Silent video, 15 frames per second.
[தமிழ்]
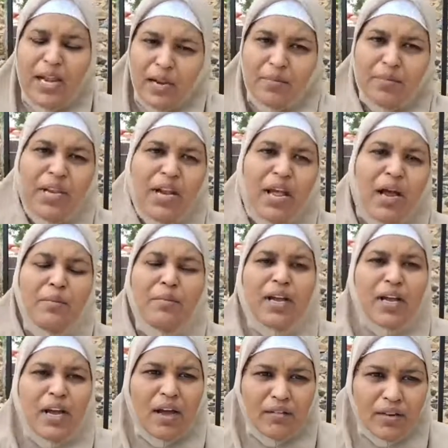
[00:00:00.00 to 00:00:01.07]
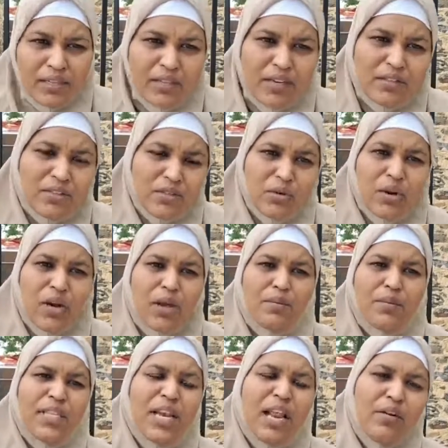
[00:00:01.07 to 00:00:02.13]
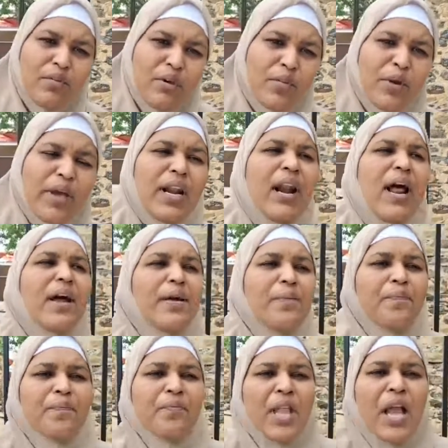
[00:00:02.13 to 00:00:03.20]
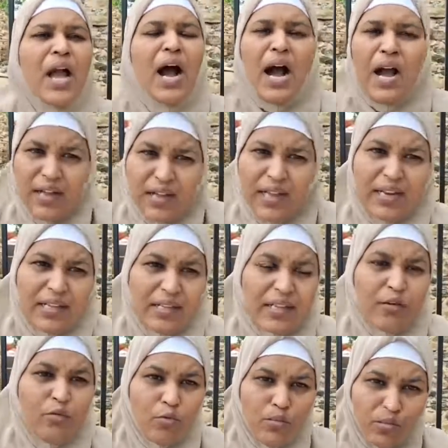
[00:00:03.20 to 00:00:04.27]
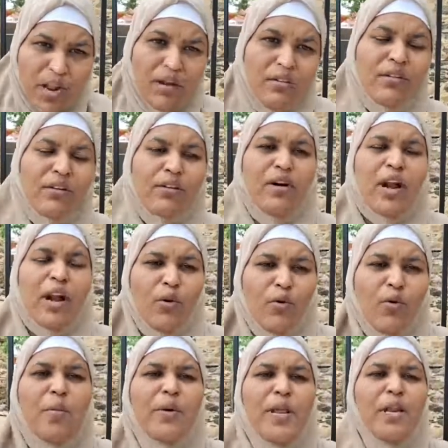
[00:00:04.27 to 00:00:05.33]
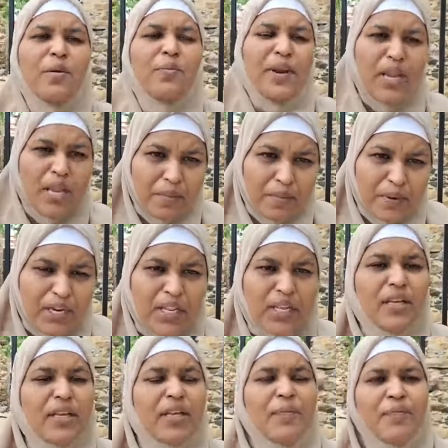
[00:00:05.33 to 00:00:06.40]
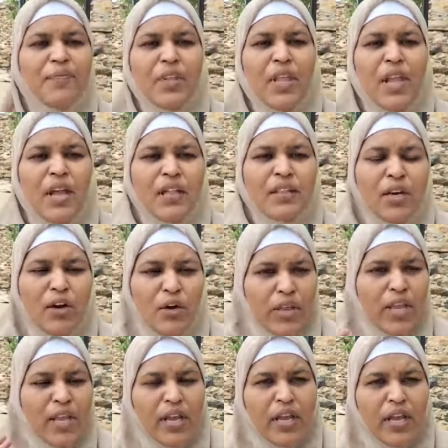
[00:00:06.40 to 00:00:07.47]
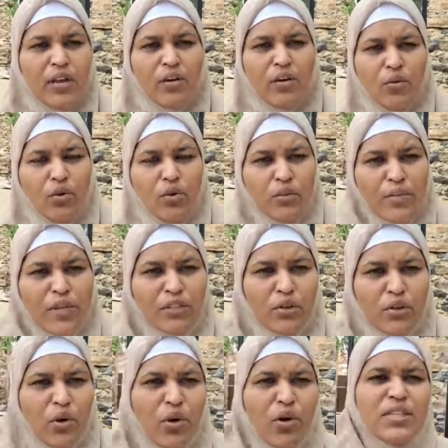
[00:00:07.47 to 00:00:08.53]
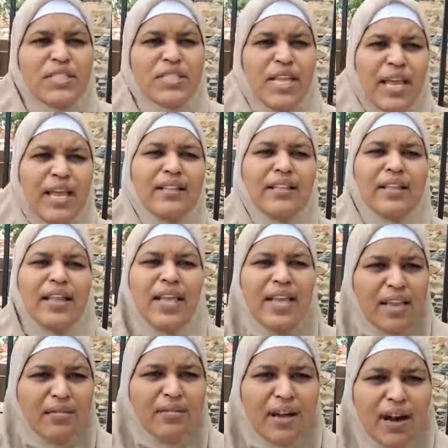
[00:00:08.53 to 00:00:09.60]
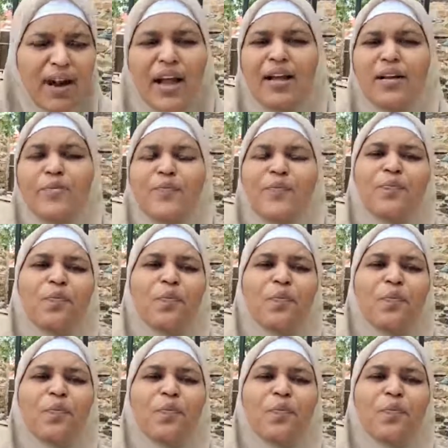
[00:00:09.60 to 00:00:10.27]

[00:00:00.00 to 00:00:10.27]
என்ன அப்படின்னா இருந்து ரசூல்லா மதினாவுக்கு போயிடுறாங்க அங்கேருந்து உம்ராவுக்கு வரணும் அப்படின்னு பிரியப்பட்டு தன்னுடைய குழுமத்தோடு சேர்ந்து இங்கே வர்றாங்க